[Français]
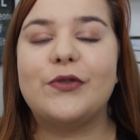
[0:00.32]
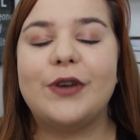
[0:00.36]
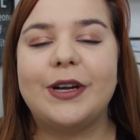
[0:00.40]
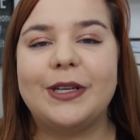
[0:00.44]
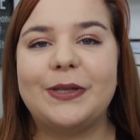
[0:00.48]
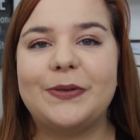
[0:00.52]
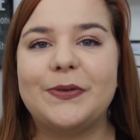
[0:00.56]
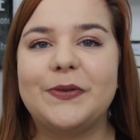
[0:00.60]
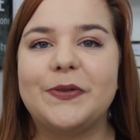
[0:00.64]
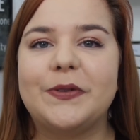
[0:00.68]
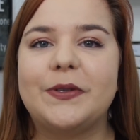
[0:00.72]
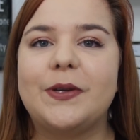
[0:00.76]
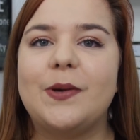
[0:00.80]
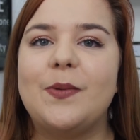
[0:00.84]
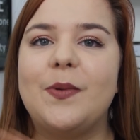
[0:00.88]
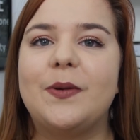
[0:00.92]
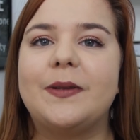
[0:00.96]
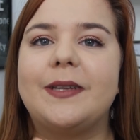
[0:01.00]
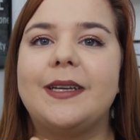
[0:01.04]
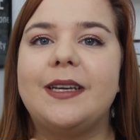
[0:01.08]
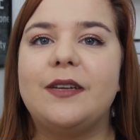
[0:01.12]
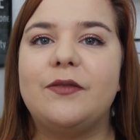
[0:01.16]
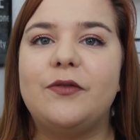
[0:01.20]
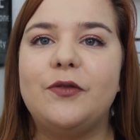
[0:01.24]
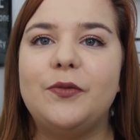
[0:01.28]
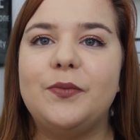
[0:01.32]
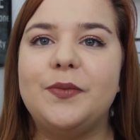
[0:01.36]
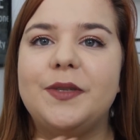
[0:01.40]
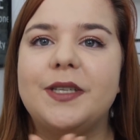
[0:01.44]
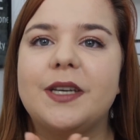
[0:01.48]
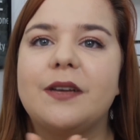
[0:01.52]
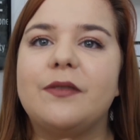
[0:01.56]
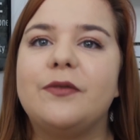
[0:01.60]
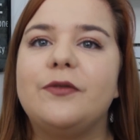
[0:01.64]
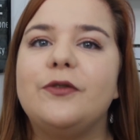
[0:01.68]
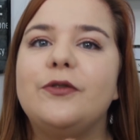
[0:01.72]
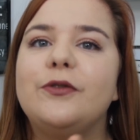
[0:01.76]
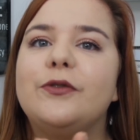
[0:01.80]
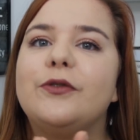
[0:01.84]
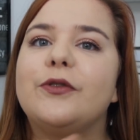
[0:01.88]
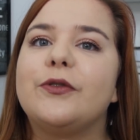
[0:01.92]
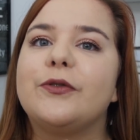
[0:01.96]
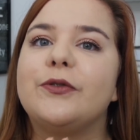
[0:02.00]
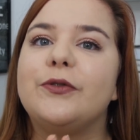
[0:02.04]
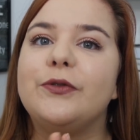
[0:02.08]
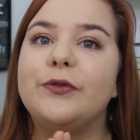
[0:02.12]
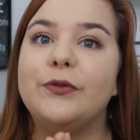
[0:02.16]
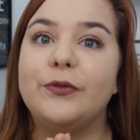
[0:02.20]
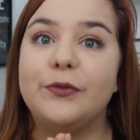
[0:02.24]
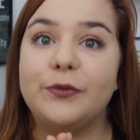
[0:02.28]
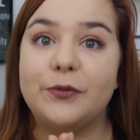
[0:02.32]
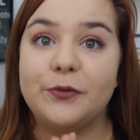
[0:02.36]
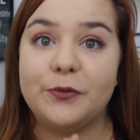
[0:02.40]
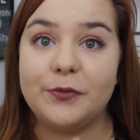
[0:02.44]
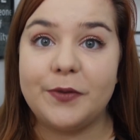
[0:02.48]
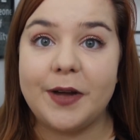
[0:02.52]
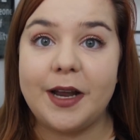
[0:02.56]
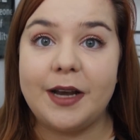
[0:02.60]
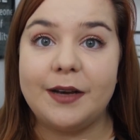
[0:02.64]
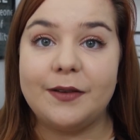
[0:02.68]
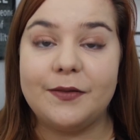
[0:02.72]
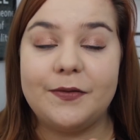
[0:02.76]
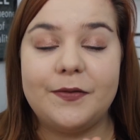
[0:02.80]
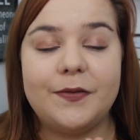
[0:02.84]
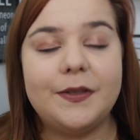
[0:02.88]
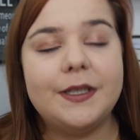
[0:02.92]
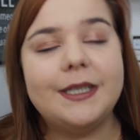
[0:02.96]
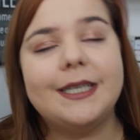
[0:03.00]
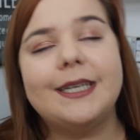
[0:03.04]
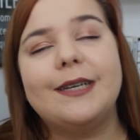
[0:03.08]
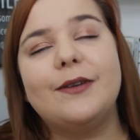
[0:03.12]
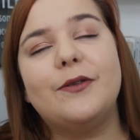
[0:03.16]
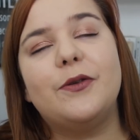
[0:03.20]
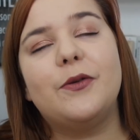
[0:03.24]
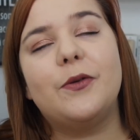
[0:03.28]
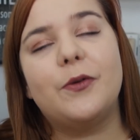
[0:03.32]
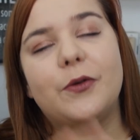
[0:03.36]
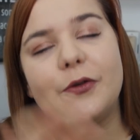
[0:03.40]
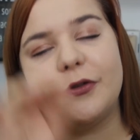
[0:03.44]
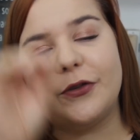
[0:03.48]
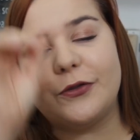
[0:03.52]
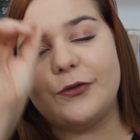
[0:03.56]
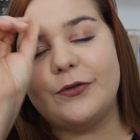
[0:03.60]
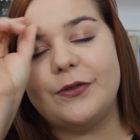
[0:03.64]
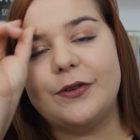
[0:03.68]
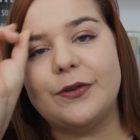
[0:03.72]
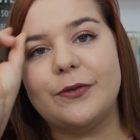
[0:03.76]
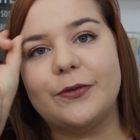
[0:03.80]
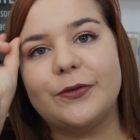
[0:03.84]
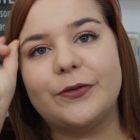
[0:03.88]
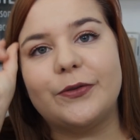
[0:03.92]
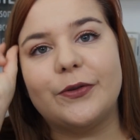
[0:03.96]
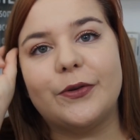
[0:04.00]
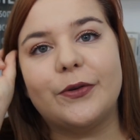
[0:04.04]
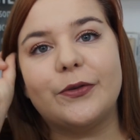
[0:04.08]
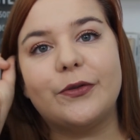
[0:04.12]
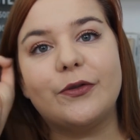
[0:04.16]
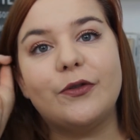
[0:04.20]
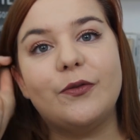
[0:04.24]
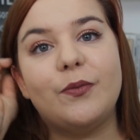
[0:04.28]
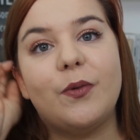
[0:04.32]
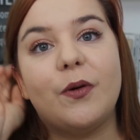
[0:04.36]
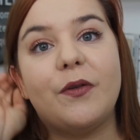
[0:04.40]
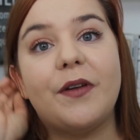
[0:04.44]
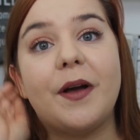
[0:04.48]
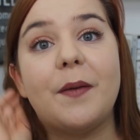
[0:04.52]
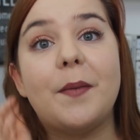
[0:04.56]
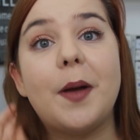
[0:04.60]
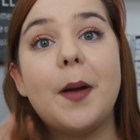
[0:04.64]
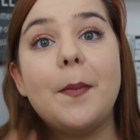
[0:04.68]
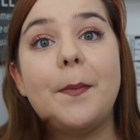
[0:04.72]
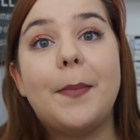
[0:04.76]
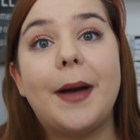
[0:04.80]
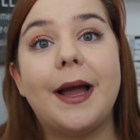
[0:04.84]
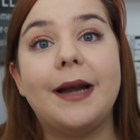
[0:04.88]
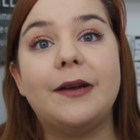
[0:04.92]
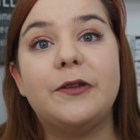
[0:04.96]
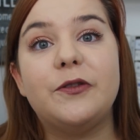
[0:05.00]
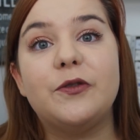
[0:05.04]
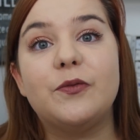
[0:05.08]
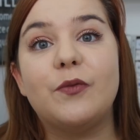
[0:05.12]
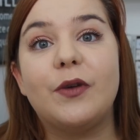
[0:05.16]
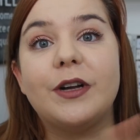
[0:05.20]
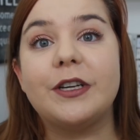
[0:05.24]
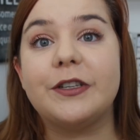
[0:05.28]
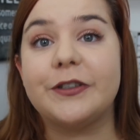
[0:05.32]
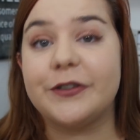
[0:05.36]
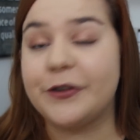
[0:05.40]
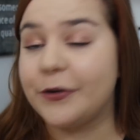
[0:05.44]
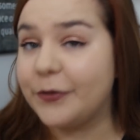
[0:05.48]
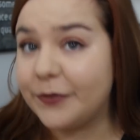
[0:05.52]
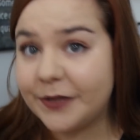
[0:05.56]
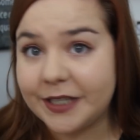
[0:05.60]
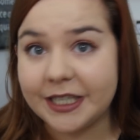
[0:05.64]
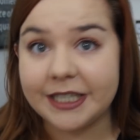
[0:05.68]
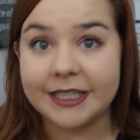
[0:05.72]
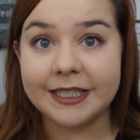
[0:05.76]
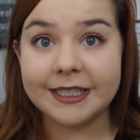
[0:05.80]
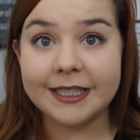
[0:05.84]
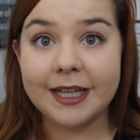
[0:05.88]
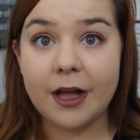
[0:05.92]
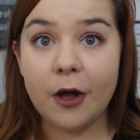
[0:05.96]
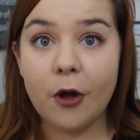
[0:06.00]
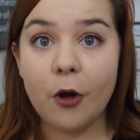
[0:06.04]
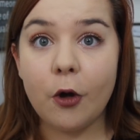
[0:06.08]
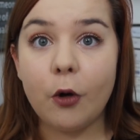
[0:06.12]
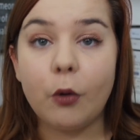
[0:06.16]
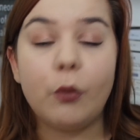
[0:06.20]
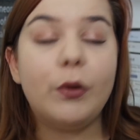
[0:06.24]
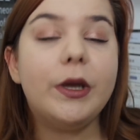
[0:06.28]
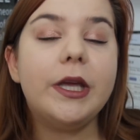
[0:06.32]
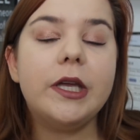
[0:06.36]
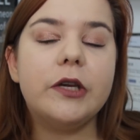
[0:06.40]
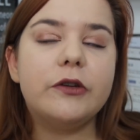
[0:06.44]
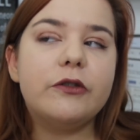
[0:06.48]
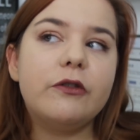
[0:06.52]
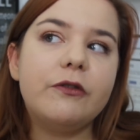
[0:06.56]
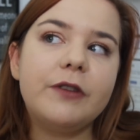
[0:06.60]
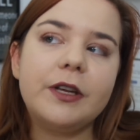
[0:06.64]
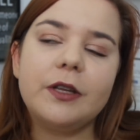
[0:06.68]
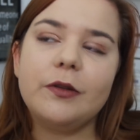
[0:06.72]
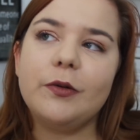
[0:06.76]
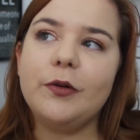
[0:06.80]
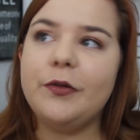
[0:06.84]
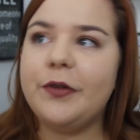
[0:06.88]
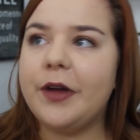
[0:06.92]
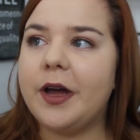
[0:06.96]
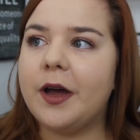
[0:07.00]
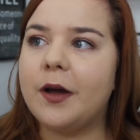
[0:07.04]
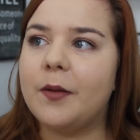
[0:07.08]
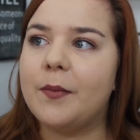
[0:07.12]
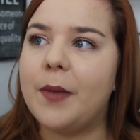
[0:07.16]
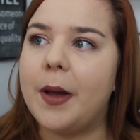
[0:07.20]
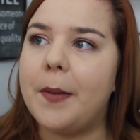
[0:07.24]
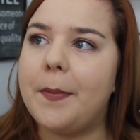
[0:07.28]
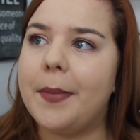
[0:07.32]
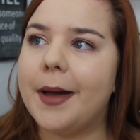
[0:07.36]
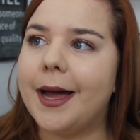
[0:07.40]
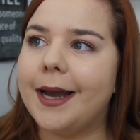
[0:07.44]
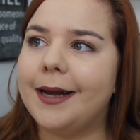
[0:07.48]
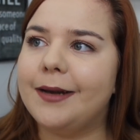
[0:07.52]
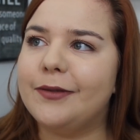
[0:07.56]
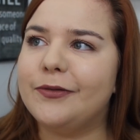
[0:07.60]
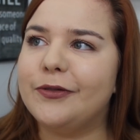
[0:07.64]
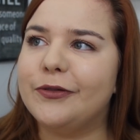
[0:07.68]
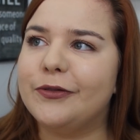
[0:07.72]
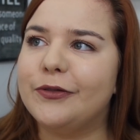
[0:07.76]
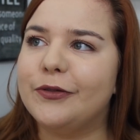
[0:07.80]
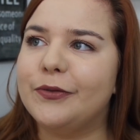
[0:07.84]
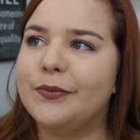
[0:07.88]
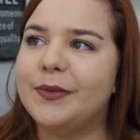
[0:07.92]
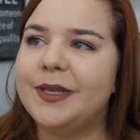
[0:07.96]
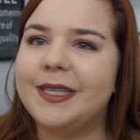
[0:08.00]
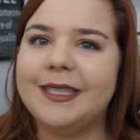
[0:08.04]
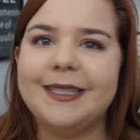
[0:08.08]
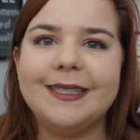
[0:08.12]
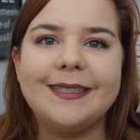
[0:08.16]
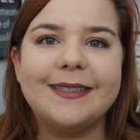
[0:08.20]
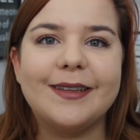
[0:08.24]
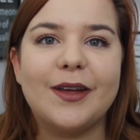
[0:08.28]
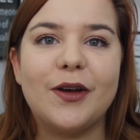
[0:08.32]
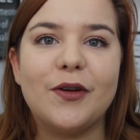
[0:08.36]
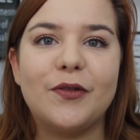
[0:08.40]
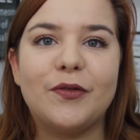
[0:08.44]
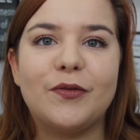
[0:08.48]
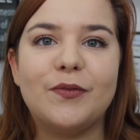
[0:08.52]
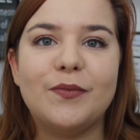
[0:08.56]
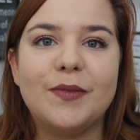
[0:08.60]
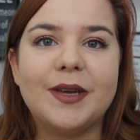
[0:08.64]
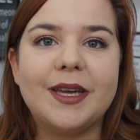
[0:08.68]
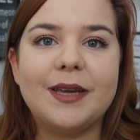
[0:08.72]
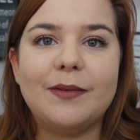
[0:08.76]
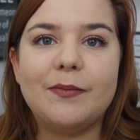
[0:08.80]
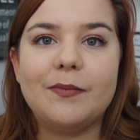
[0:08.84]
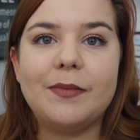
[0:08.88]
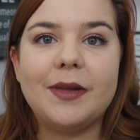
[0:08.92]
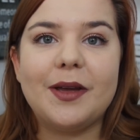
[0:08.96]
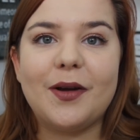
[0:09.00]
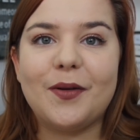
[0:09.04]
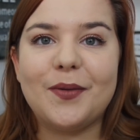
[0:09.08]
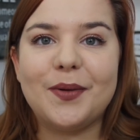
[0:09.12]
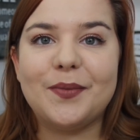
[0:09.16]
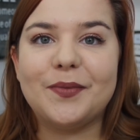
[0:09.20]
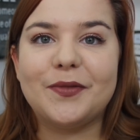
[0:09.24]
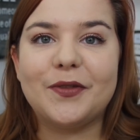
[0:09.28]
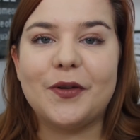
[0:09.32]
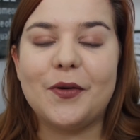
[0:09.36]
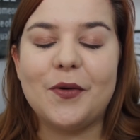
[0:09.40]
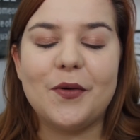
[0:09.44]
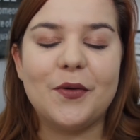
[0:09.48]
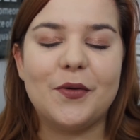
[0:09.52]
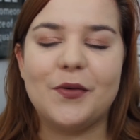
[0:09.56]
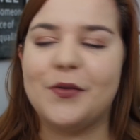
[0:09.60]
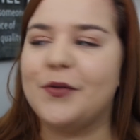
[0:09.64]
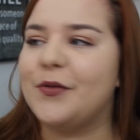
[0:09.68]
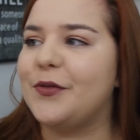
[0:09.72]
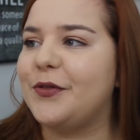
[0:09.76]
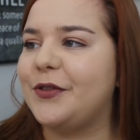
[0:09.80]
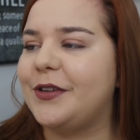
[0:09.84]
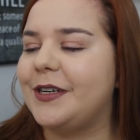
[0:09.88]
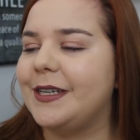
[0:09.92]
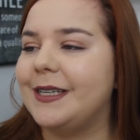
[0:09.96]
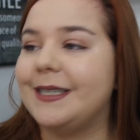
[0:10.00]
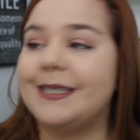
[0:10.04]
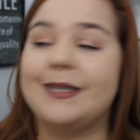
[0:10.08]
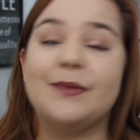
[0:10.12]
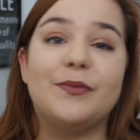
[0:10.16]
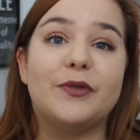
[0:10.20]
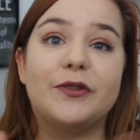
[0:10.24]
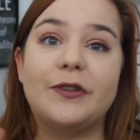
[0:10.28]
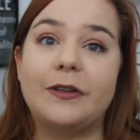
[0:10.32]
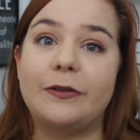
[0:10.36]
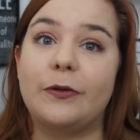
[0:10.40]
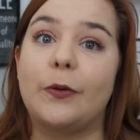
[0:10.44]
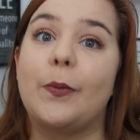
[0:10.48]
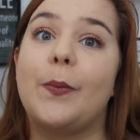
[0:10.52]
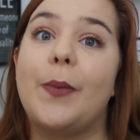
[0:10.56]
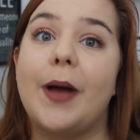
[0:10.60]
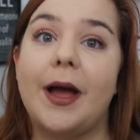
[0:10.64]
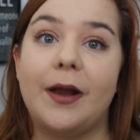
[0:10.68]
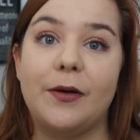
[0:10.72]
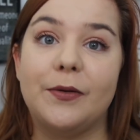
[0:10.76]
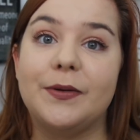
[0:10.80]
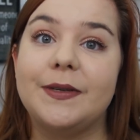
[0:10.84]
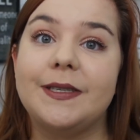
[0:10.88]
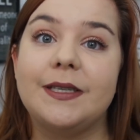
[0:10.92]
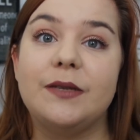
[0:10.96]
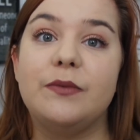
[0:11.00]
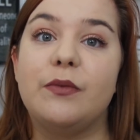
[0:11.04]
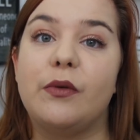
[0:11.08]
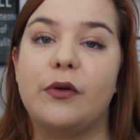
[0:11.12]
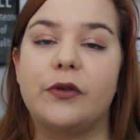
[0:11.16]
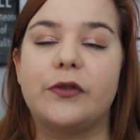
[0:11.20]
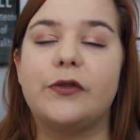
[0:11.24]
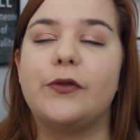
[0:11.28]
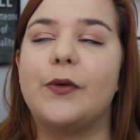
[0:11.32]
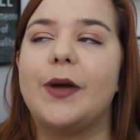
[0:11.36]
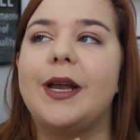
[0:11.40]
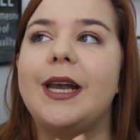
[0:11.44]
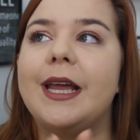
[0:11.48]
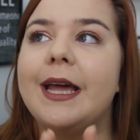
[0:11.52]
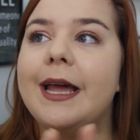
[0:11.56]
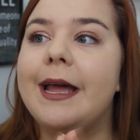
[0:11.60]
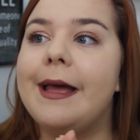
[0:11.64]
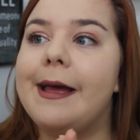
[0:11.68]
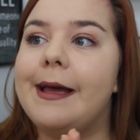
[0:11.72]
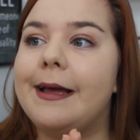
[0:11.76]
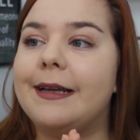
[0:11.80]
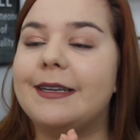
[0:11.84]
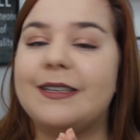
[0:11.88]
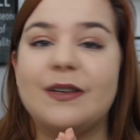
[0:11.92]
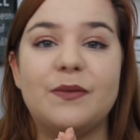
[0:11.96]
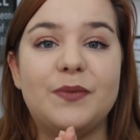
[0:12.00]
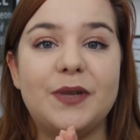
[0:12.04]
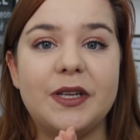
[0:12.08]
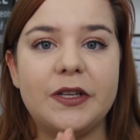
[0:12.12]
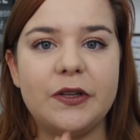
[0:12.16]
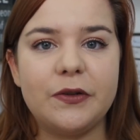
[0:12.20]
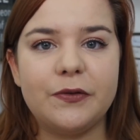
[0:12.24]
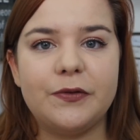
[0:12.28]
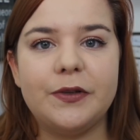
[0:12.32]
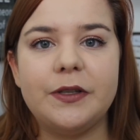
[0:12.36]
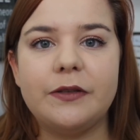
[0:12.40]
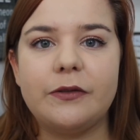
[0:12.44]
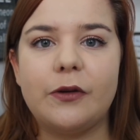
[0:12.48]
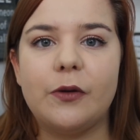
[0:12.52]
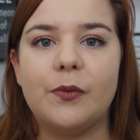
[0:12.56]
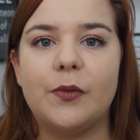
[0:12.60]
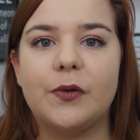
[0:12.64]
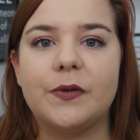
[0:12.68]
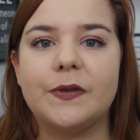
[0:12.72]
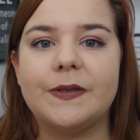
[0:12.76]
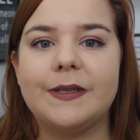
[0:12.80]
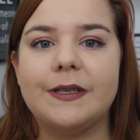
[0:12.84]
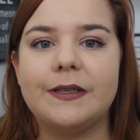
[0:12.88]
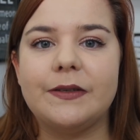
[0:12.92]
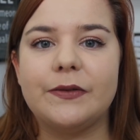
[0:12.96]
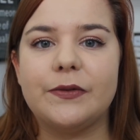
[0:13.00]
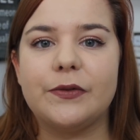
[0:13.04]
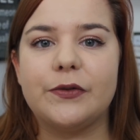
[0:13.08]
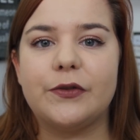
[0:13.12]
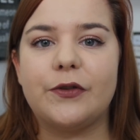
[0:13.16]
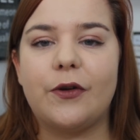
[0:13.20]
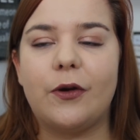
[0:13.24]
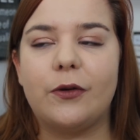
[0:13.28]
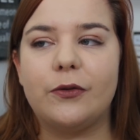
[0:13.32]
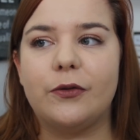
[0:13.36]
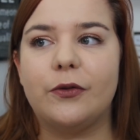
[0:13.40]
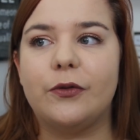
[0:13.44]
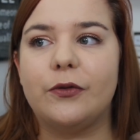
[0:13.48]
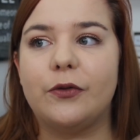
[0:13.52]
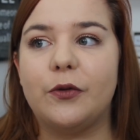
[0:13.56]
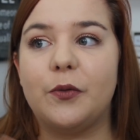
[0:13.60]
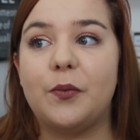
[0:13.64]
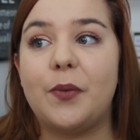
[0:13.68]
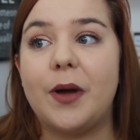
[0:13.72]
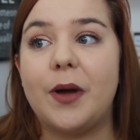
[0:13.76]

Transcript: à tous, comment allez-vous Bienvenue dans une nouvelle vidéo. Aujourd'hui on se retrouve pour faire ma palle du mois de janvier. Oui je viens de vous faire ma palle de 2019 mais, mais en même temps euh, j'ai besoin de palle aussi mensuelles. et j'ai bien envie de commencer ce genre de, de